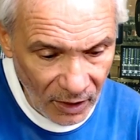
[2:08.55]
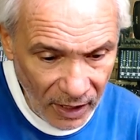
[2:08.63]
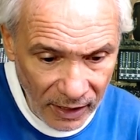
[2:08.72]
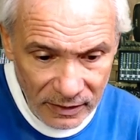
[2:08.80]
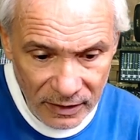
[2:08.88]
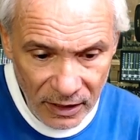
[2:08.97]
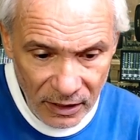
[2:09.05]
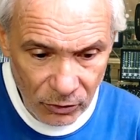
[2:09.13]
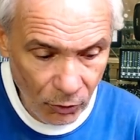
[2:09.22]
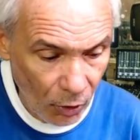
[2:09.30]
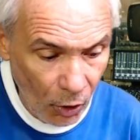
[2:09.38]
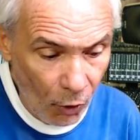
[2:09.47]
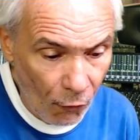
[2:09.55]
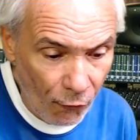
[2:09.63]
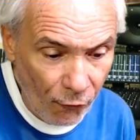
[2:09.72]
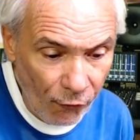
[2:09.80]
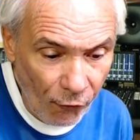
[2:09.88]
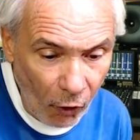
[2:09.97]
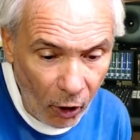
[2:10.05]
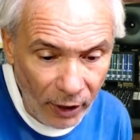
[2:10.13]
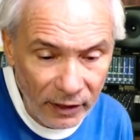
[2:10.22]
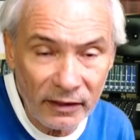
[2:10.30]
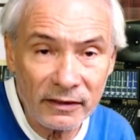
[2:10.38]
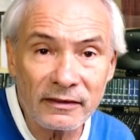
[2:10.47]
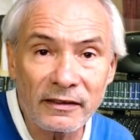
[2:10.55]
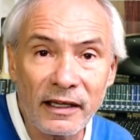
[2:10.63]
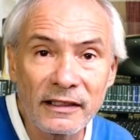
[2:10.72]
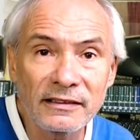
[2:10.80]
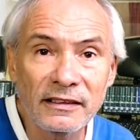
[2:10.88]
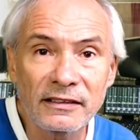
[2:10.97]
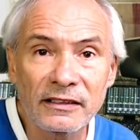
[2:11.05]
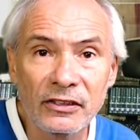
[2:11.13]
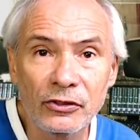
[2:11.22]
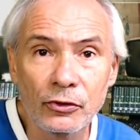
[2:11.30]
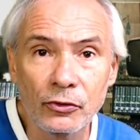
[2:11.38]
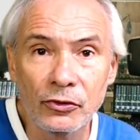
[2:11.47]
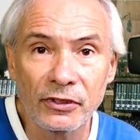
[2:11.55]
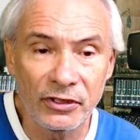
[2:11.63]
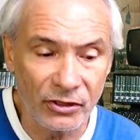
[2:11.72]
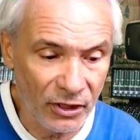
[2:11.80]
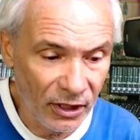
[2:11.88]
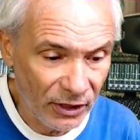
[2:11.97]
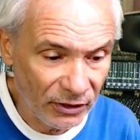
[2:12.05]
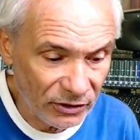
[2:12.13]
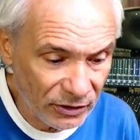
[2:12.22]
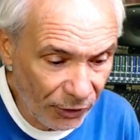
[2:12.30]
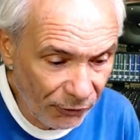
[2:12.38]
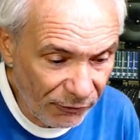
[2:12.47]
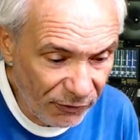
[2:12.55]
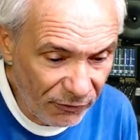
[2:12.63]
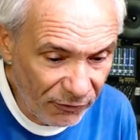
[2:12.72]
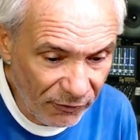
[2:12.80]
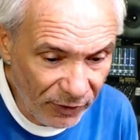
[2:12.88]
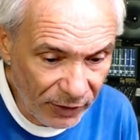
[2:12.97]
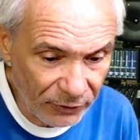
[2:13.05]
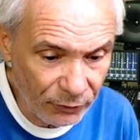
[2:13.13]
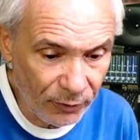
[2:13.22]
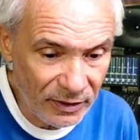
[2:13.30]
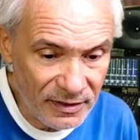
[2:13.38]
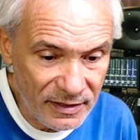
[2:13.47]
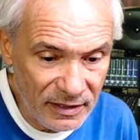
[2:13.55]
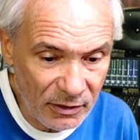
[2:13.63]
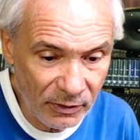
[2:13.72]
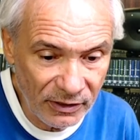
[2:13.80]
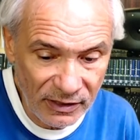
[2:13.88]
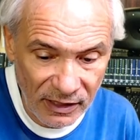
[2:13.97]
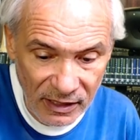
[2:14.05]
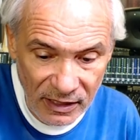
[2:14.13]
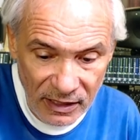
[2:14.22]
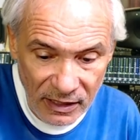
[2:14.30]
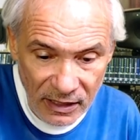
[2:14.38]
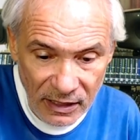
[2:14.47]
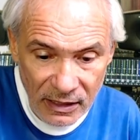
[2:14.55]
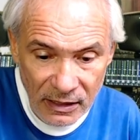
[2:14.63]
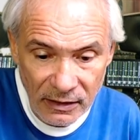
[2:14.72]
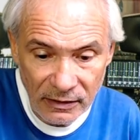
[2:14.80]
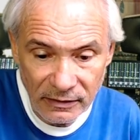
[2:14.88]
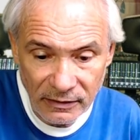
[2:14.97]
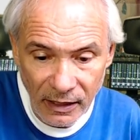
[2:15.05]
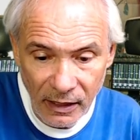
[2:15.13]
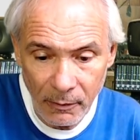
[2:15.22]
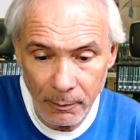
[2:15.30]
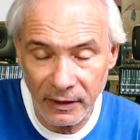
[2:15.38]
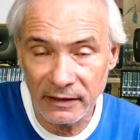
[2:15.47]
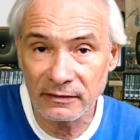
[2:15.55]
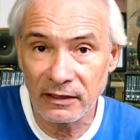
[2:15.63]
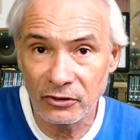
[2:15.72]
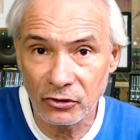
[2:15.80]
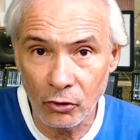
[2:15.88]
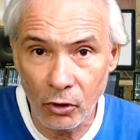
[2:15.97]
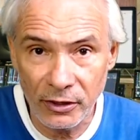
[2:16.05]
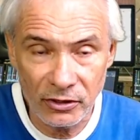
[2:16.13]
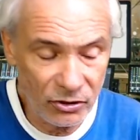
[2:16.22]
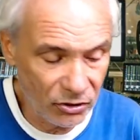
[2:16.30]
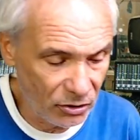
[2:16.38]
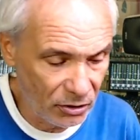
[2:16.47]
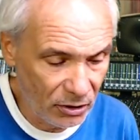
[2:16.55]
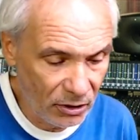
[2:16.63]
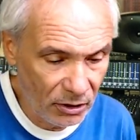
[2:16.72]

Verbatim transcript: alheio, fora das Escrituras. Estão vivendo em cima de interpretações,